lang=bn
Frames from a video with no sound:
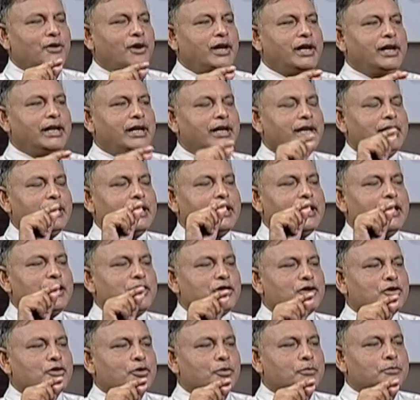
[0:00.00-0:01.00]
হয়
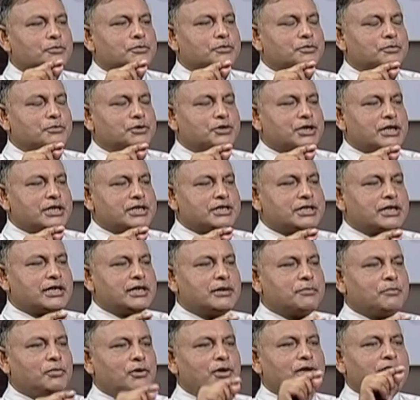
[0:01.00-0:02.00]
এরকম
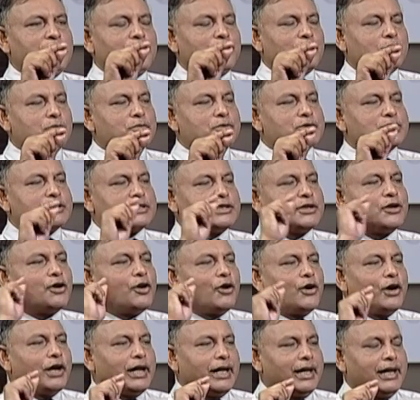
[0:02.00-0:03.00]
টেনশানে পড়লে এরকম অস্থির
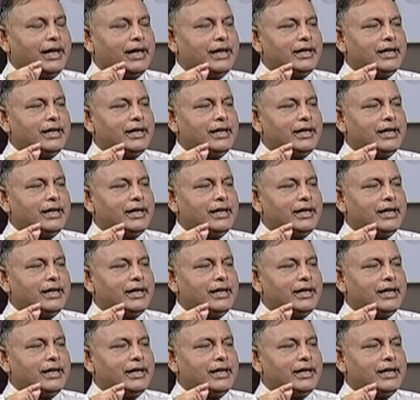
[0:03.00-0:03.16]
হয়